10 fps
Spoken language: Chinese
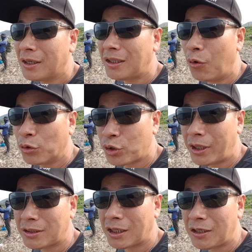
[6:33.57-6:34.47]
那我觉
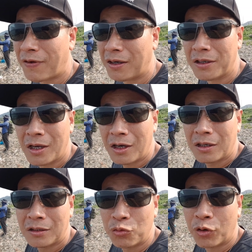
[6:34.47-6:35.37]
得这个地方
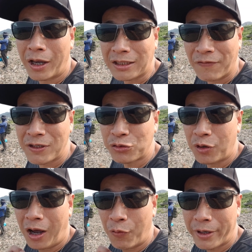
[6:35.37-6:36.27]
如果要打分数
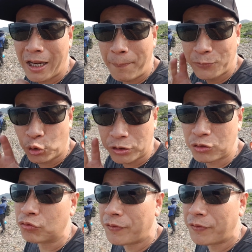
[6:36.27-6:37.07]
的话，我给它95分